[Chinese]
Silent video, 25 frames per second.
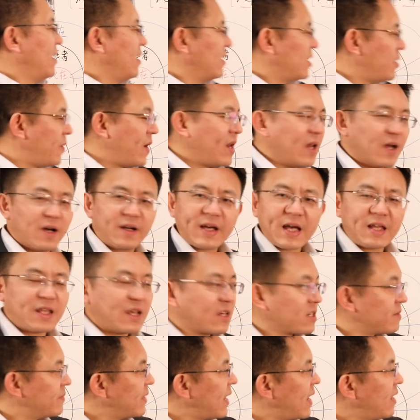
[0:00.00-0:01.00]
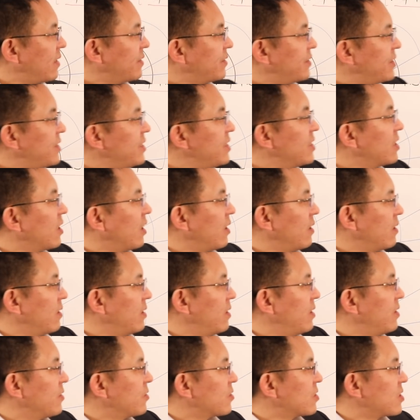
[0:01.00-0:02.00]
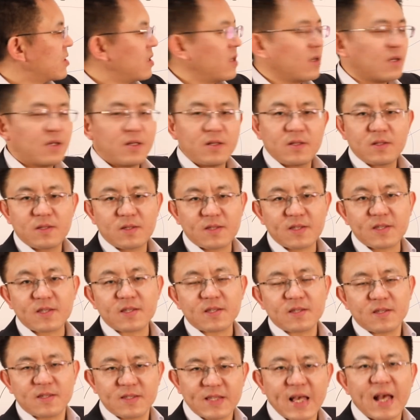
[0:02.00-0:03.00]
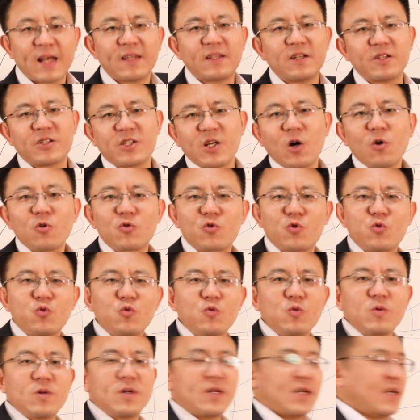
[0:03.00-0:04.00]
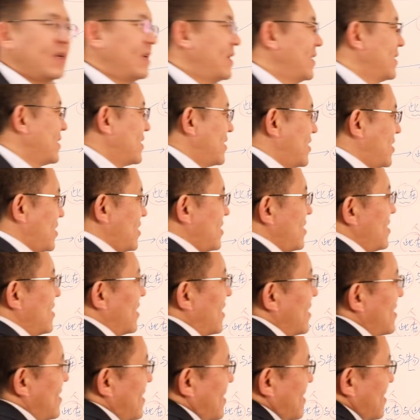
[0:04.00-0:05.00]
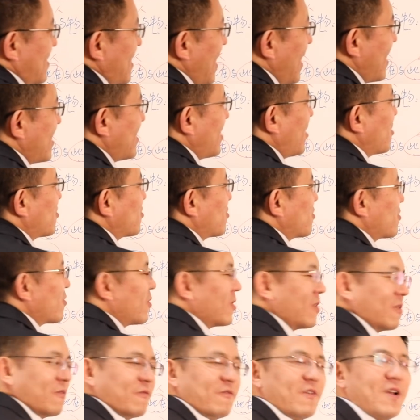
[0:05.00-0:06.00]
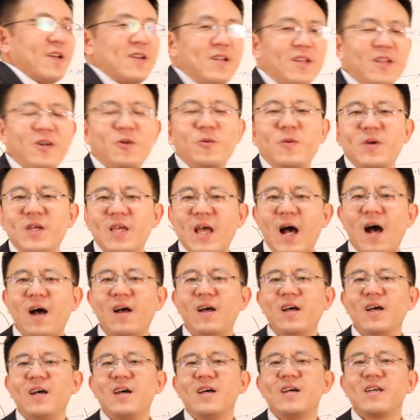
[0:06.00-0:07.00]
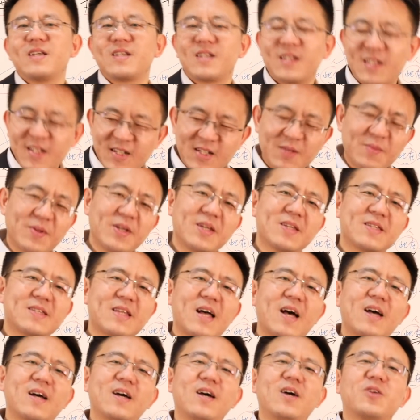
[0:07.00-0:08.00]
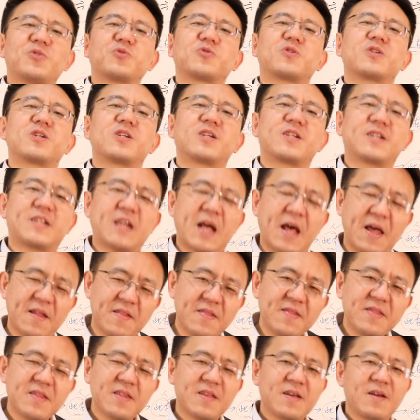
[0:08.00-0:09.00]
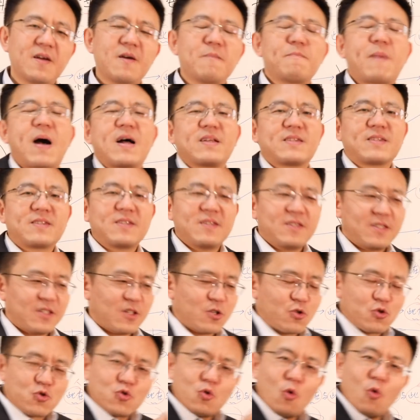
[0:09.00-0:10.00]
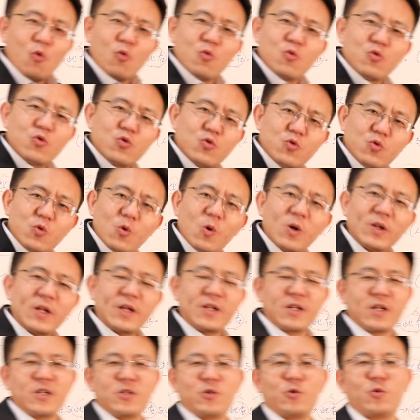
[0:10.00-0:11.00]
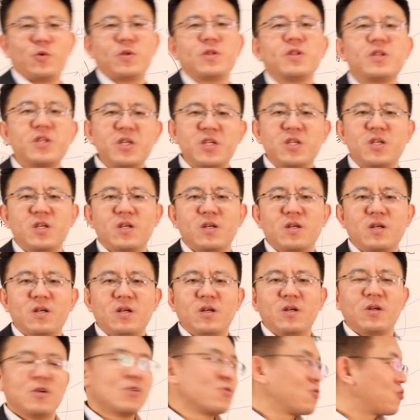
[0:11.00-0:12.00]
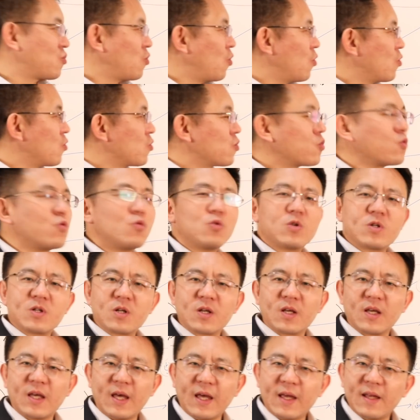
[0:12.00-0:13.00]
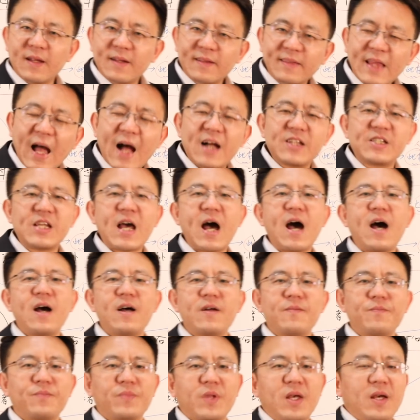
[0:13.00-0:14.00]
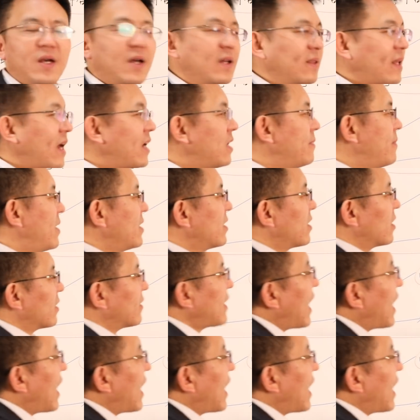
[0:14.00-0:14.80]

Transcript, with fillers: 另外两个概念什么呢？第一个就是此在的交出。其实这个此在的交出说的非常的文雅，一什么意思呢？就是人把自己融入我的这个群体，融入给大家。它里面这个“